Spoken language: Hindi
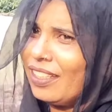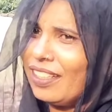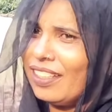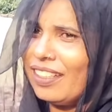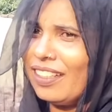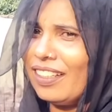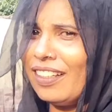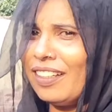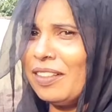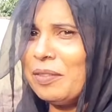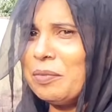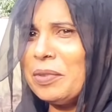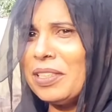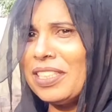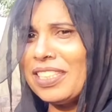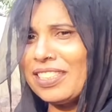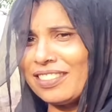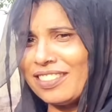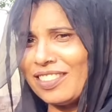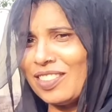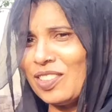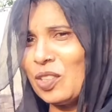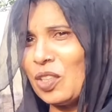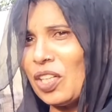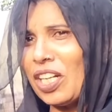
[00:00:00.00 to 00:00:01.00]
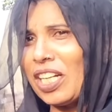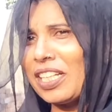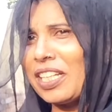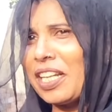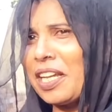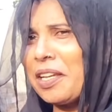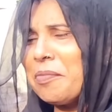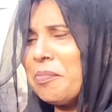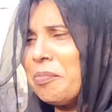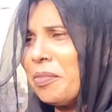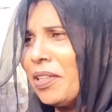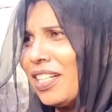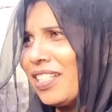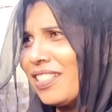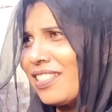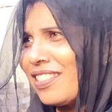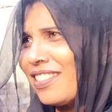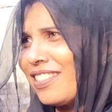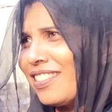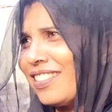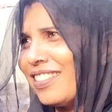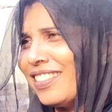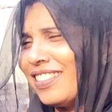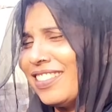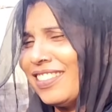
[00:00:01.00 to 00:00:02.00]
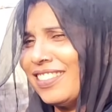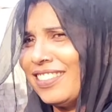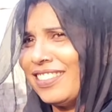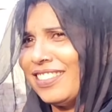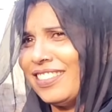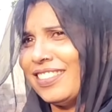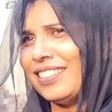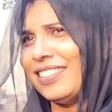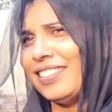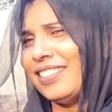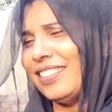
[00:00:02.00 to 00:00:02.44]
हाँ बस हो रहा है टाइम पास अच्छा अच्छा